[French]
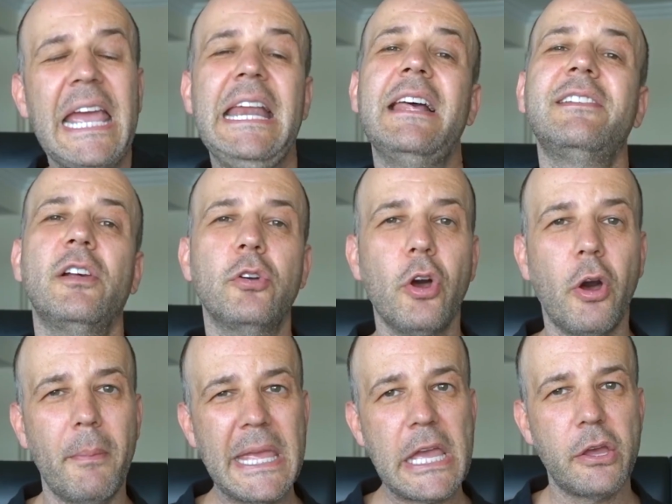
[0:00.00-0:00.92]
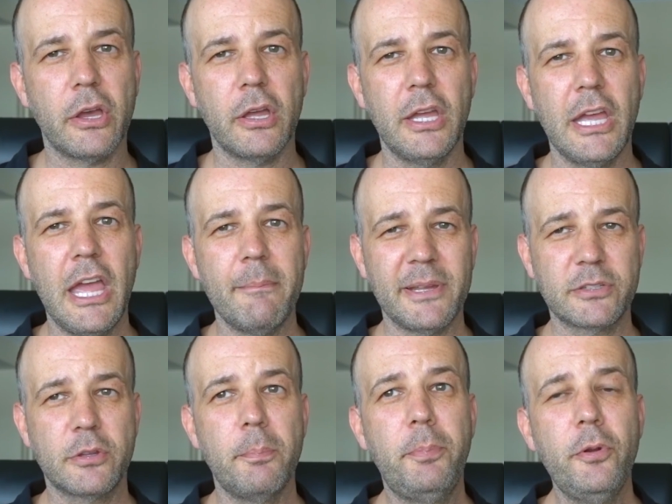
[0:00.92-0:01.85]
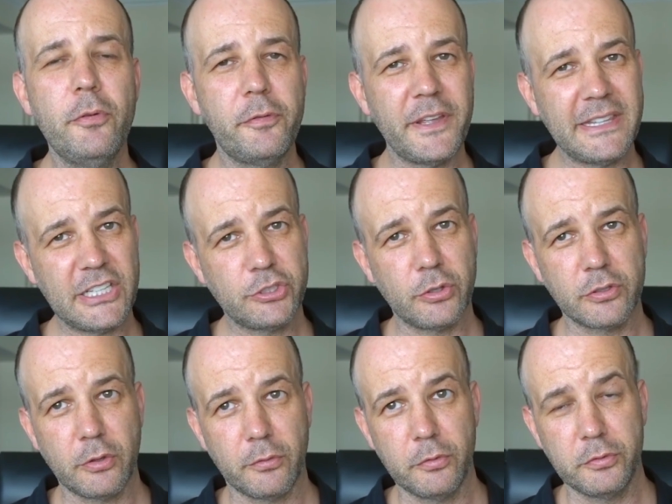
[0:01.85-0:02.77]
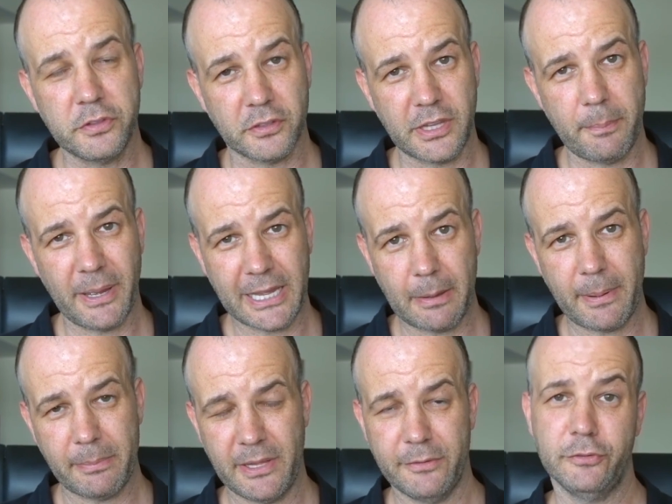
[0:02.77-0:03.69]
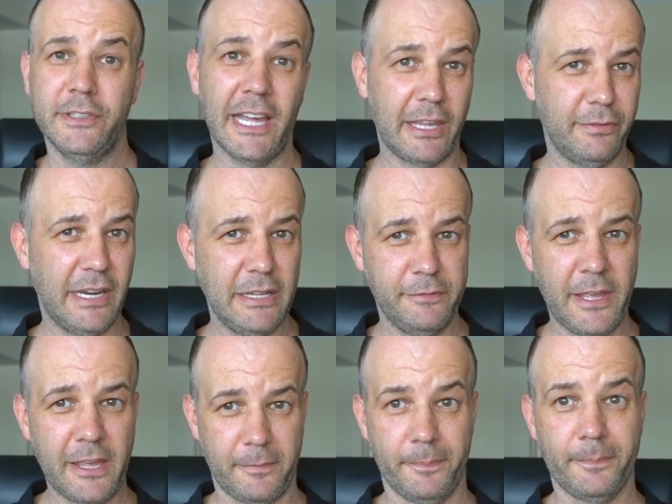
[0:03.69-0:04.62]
Et là, c'est encore meilleur. Parce que plus vous faites des choses dont vous ne vous sentez pas capable et vous arrivez à les faire,